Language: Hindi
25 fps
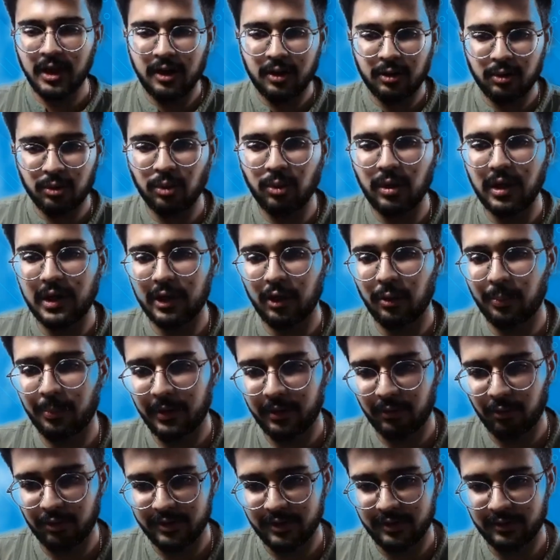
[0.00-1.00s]
गूगल के ऊपर
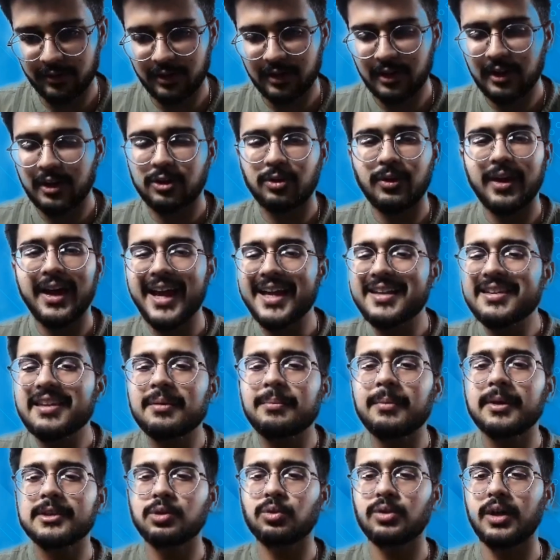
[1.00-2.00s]
वो चीजें तो ऐसे
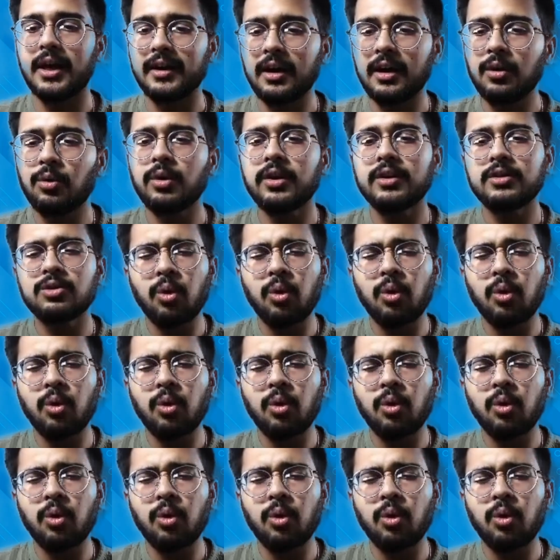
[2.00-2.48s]
मत उठाना कोई